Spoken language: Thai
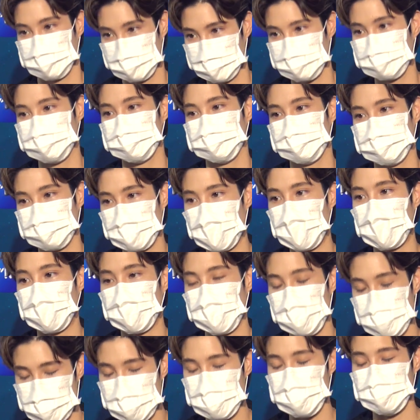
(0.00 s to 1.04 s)
อืมอยาก
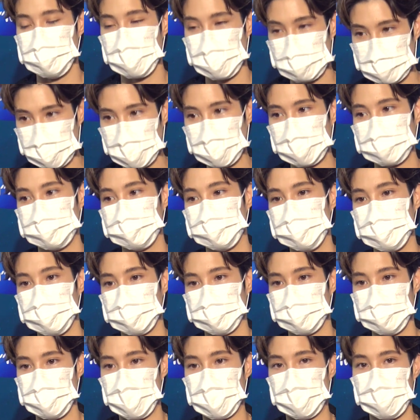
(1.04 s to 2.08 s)
ให้มีมากๆด้วย
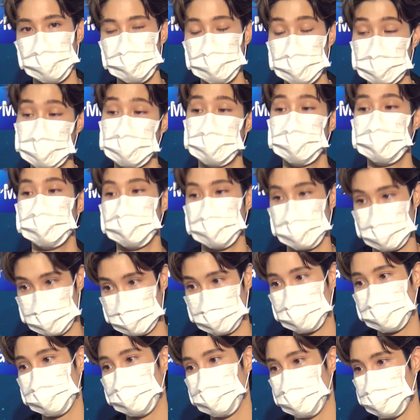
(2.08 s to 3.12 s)
แล้วก็อยากให้มีในเร็
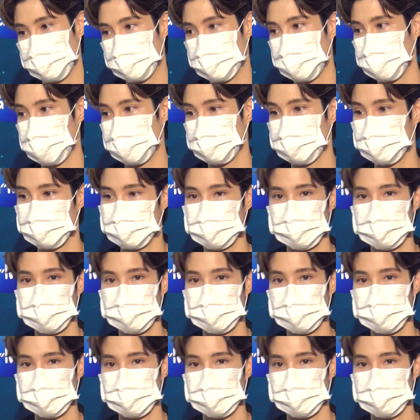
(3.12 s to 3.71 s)
วๆนี้เพราะว่า